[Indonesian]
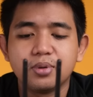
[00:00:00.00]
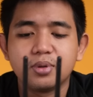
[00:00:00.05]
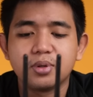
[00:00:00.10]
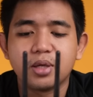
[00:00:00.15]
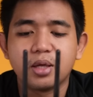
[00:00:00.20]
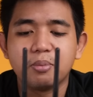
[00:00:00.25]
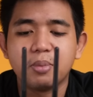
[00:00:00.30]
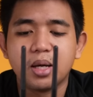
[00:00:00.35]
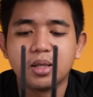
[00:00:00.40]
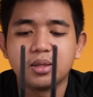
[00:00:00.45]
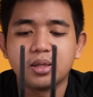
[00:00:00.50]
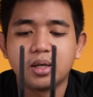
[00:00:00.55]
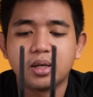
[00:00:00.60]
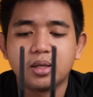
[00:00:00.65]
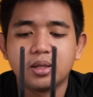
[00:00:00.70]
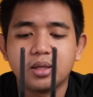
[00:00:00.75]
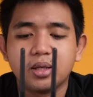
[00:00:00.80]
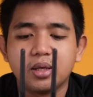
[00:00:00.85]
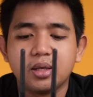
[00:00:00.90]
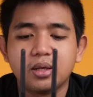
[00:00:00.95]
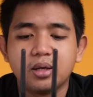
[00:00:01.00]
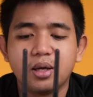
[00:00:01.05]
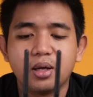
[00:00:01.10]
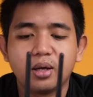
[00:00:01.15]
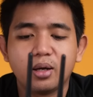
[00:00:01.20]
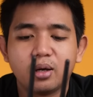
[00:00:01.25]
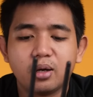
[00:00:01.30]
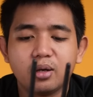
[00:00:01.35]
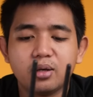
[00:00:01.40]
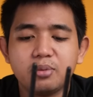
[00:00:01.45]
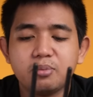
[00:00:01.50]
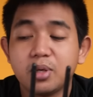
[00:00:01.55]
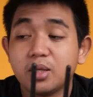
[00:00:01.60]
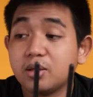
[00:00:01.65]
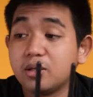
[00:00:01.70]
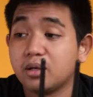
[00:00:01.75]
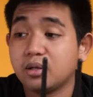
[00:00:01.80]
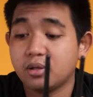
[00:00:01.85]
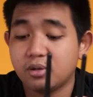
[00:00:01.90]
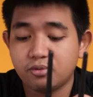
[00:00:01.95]
Oke baterainya, eh enggak nih
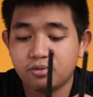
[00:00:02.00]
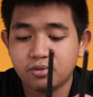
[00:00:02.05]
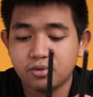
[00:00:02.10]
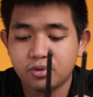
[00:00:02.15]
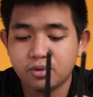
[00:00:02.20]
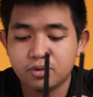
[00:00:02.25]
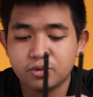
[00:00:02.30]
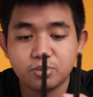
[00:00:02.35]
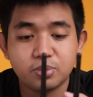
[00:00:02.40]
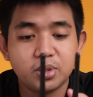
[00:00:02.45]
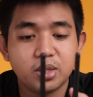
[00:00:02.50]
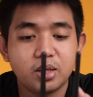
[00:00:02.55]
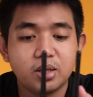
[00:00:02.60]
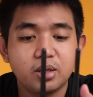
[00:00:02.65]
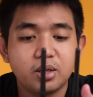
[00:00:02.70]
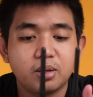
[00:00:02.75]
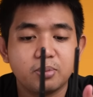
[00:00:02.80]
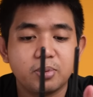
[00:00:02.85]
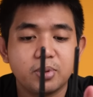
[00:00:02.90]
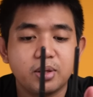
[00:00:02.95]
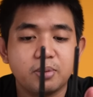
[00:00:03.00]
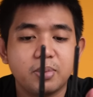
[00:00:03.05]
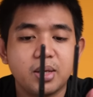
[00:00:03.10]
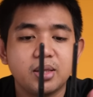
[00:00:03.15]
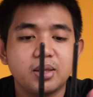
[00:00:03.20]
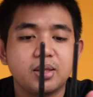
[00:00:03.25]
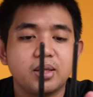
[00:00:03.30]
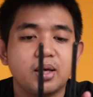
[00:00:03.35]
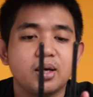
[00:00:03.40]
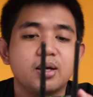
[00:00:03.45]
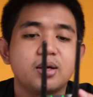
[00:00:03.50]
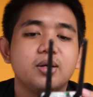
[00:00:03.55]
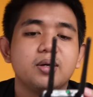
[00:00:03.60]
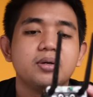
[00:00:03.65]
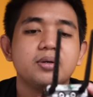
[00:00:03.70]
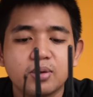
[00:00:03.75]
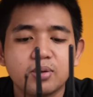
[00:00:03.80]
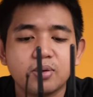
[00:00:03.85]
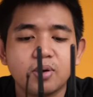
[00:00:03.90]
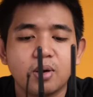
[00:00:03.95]
baterainya full. Cuma tadi kenapa dimati ya?
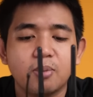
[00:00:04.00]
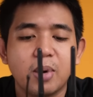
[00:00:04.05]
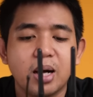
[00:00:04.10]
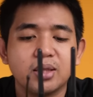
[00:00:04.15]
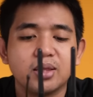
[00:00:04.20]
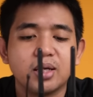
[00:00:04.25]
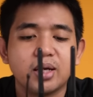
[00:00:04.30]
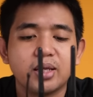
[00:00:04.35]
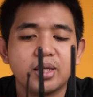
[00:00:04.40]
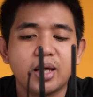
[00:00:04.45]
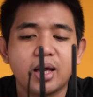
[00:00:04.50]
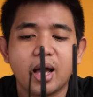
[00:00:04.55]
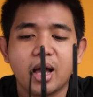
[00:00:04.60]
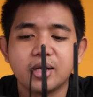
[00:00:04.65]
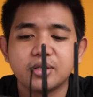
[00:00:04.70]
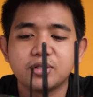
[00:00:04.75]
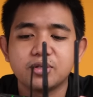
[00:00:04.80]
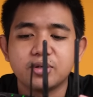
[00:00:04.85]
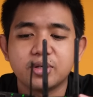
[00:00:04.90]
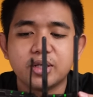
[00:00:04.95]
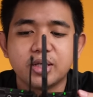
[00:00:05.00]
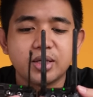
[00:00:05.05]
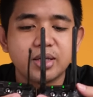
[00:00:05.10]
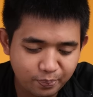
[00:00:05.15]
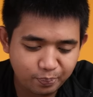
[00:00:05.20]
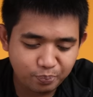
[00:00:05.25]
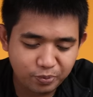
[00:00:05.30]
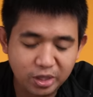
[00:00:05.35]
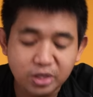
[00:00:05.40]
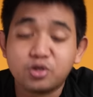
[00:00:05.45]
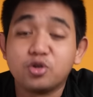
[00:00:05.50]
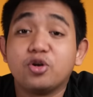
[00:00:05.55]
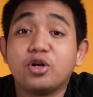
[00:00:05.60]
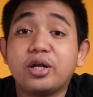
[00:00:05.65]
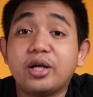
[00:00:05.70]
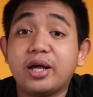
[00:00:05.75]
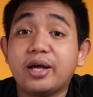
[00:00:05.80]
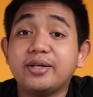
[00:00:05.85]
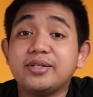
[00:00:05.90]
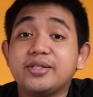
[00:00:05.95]
Wah baterainya ngaco nih. Ya
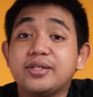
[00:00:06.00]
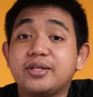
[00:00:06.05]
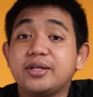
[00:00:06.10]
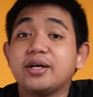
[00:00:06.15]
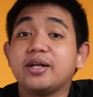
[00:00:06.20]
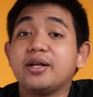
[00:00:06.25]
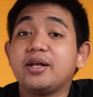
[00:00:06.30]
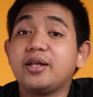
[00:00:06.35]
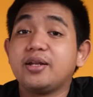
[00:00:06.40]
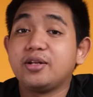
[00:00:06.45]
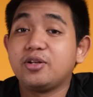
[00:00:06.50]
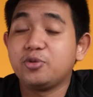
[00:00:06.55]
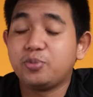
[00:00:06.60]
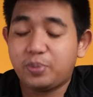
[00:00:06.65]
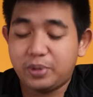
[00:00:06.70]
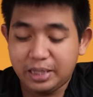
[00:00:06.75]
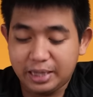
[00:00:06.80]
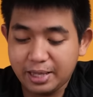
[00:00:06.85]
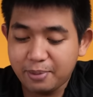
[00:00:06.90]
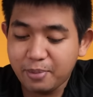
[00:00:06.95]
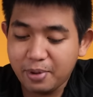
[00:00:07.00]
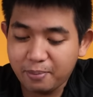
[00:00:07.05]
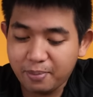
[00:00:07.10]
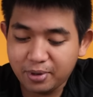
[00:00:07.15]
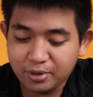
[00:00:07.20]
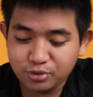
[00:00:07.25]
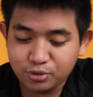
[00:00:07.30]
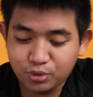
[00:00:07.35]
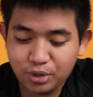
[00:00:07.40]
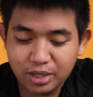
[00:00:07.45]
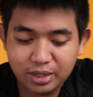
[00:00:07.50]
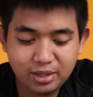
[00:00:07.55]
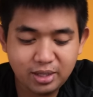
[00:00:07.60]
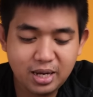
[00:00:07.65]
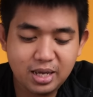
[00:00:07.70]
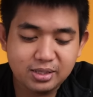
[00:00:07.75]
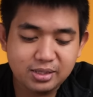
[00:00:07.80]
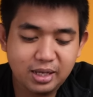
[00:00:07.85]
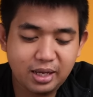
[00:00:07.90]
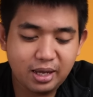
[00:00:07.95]
sorry guys ya, karena end loop kita memang sudah
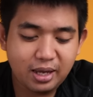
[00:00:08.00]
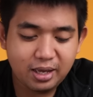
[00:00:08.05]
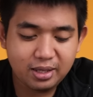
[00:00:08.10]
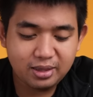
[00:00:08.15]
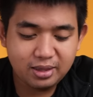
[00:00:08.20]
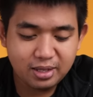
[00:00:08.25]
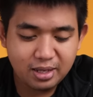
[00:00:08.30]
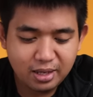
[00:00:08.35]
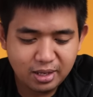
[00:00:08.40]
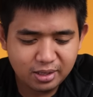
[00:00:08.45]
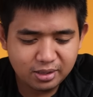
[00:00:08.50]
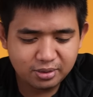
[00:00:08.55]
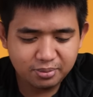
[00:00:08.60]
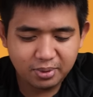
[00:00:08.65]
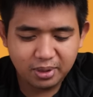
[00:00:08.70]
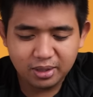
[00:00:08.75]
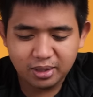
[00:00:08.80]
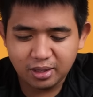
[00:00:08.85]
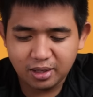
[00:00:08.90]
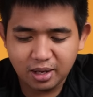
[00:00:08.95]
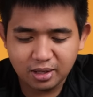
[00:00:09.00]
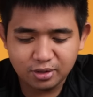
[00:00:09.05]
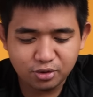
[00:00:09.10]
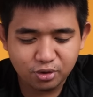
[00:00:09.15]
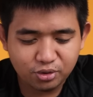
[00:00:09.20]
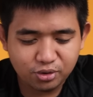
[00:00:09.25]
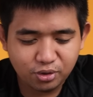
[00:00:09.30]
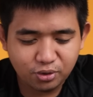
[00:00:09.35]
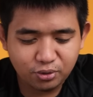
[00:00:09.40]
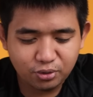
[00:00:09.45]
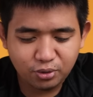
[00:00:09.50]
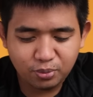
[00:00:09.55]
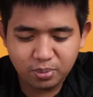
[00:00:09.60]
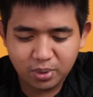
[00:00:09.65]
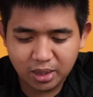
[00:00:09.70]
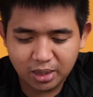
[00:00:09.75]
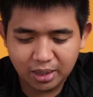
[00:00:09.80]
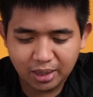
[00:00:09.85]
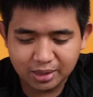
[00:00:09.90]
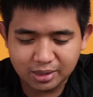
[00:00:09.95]
tidak sehat. Sebenarnya tidak cocok untuk
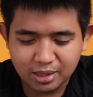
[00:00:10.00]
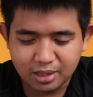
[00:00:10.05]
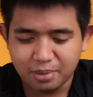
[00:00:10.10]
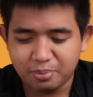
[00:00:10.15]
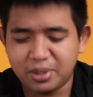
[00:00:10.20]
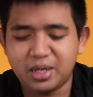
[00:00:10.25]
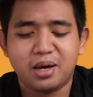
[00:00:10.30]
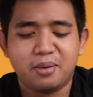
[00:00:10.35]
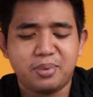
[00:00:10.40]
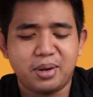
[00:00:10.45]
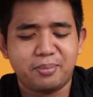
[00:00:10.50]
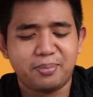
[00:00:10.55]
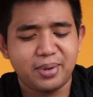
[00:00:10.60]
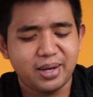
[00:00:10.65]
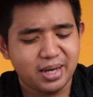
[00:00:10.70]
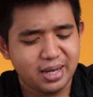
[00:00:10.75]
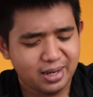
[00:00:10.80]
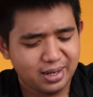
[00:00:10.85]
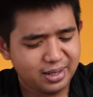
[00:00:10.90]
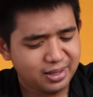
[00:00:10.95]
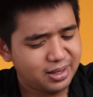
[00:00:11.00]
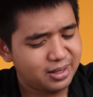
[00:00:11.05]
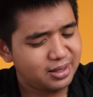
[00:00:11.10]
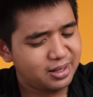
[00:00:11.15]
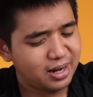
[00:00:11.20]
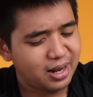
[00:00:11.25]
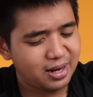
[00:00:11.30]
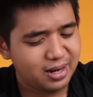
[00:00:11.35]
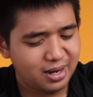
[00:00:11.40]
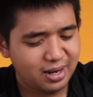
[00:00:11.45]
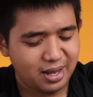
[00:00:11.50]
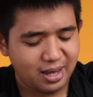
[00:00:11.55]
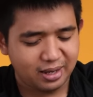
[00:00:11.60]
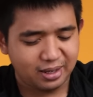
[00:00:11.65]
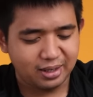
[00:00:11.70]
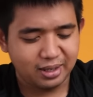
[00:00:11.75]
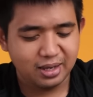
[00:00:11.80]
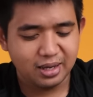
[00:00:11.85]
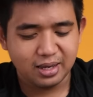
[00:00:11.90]
pengetesan tapi nggak apa-apa karena kita tidak ada lagi.